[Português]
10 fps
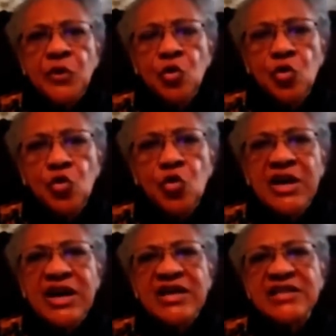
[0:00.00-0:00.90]

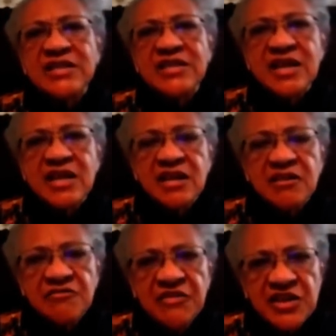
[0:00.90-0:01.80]
Lucas
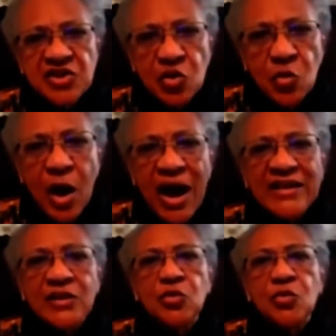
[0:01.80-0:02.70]

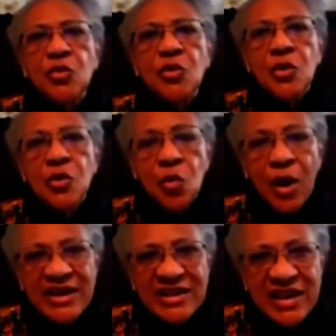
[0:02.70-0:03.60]
24,
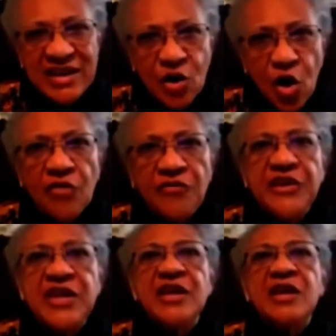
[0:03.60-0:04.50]

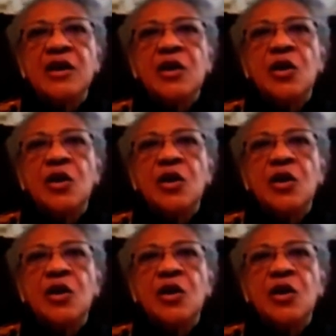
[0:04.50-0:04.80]
49